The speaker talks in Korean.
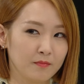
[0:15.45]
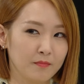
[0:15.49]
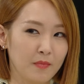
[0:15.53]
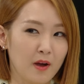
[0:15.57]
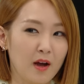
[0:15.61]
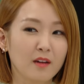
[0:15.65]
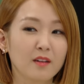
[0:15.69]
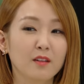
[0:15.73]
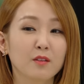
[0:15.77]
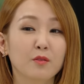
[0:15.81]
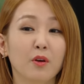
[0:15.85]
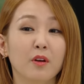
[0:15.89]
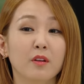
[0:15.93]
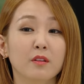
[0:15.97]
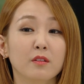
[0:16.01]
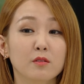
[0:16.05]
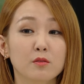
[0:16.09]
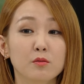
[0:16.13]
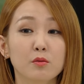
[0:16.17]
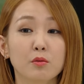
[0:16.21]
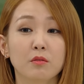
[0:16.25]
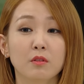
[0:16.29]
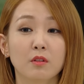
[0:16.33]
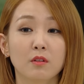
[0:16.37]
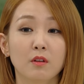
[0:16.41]
말이 되는
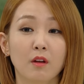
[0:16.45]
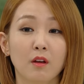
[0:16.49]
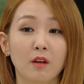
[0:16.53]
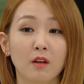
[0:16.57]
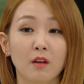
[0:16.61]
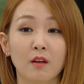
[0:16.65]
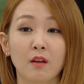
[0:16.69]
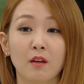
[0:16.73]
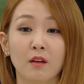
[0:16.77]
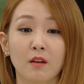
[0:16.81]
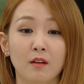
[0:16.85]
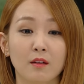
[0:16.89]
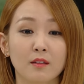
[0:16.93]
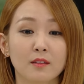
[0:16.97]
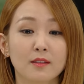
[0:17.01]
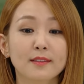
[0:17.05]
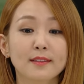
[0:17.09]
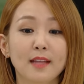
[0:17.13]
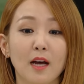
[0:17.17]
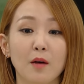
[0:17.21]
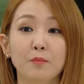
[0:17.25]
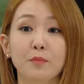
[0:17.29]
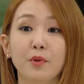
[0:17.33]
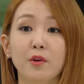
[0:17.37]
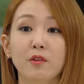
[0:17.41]
소리래. 그
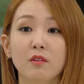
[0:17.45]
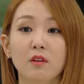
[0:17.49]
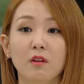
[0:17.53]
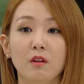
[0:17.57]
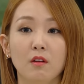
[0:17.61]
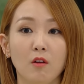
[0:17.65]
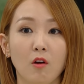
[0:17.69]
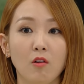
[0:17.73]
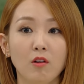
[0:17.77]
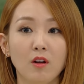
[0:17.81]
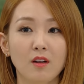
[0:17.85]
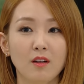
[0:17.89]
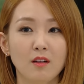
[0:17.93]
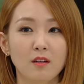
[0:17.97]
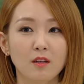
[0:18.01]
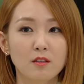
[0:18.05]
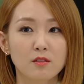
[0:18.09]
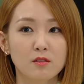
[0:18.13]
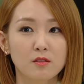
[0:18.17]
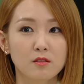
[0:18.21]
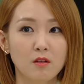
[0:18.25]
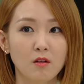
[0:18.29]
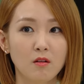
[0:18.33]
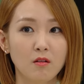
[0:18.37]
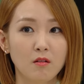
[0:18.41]
남편이 일
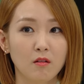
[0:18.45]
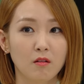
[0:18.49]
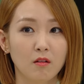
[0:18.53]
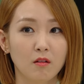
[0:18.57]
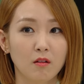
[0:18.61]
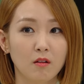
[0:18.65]
허락하겠어?